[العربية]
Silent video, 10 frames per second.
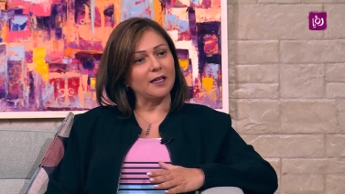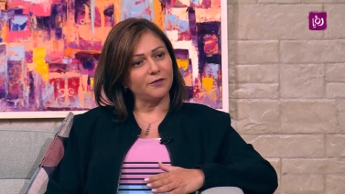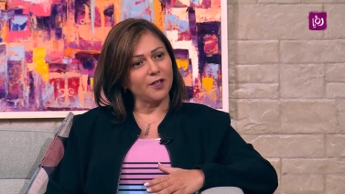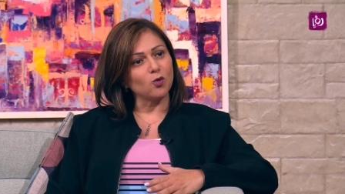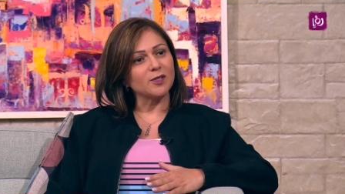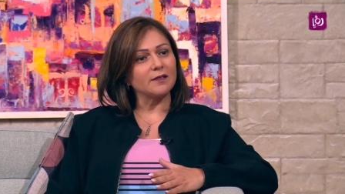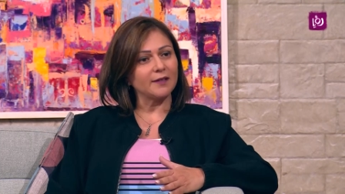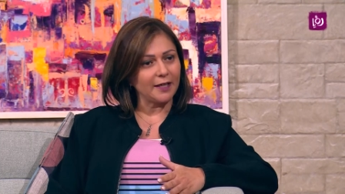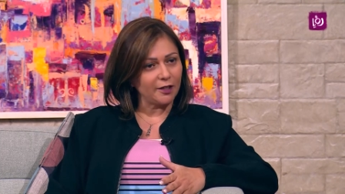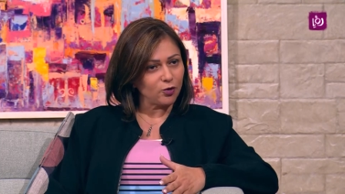2006
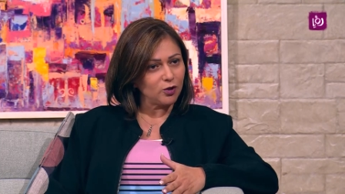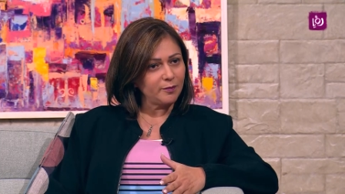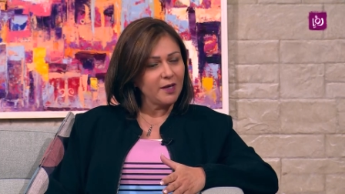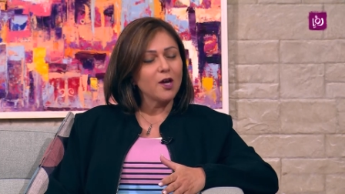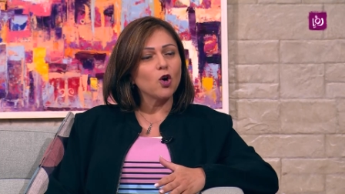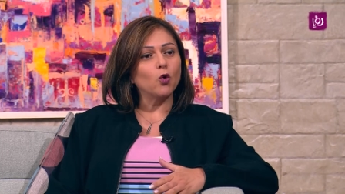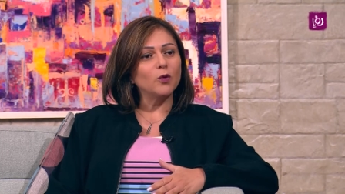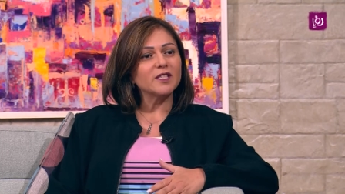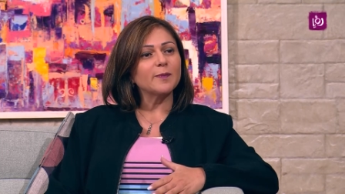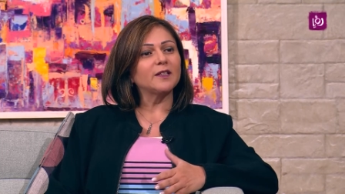لليوم
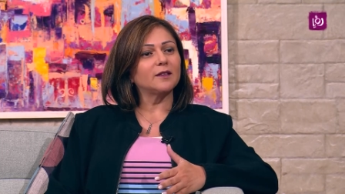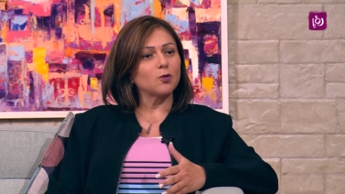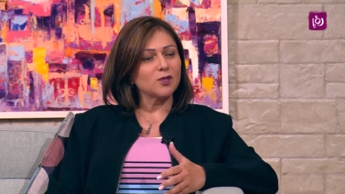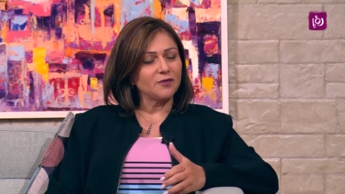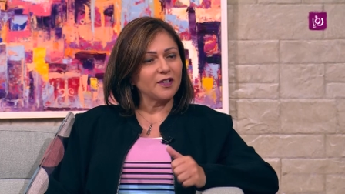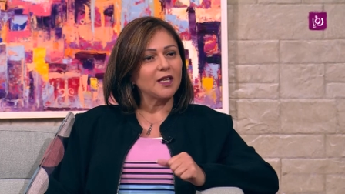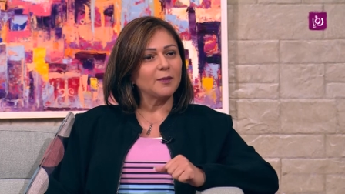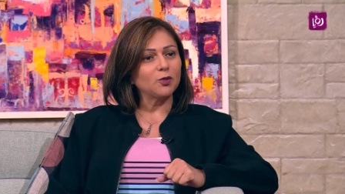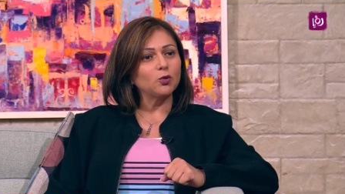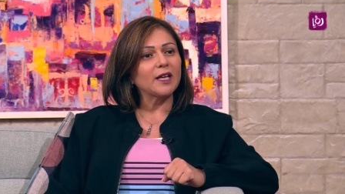ونسبة التوظيف عندنا
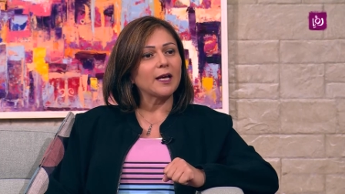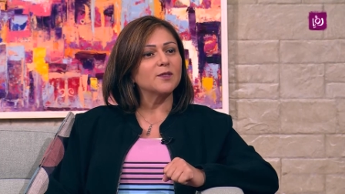بحدود ال